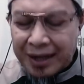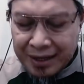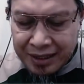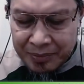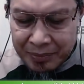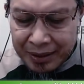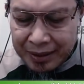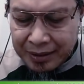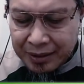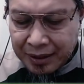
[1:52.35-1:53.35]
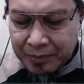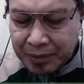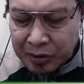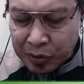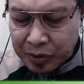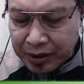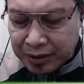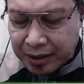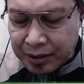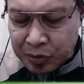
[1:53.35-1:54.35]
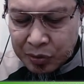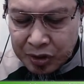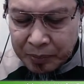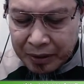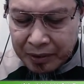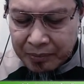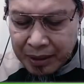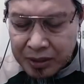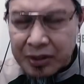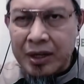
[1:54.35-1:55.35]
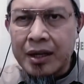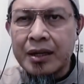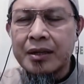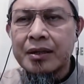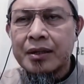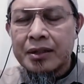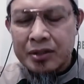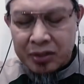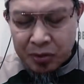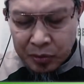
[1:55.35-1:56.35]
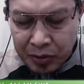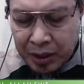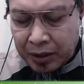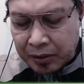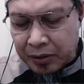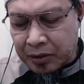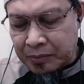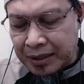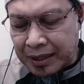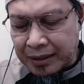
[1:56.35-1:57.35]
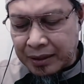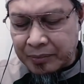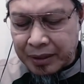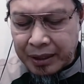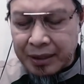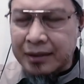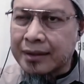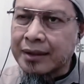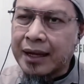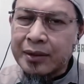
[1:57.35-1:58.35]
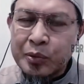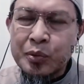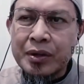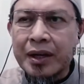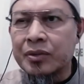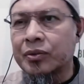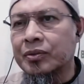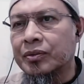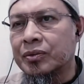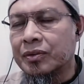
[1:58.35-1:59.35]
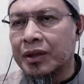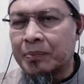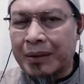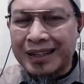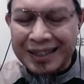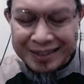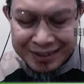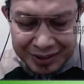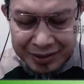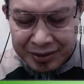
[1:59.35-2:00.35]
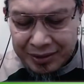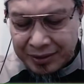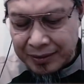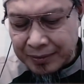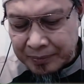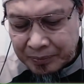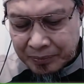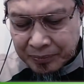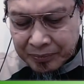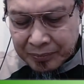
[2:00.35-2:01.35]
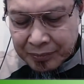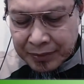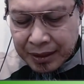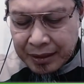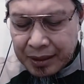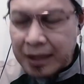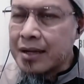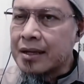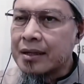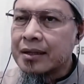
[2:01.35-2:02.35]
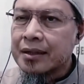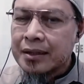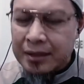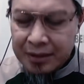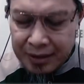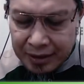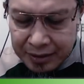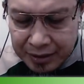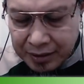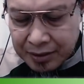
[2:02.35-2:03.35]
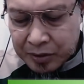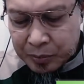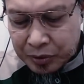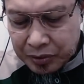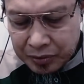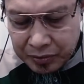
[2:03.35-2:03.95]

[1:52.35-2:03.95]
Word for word: karena mereka telah masuk ke tanah suci pada masa sesudah Allah biarkan mereka terkatung-katung di padang tih. Dan janji tersebut,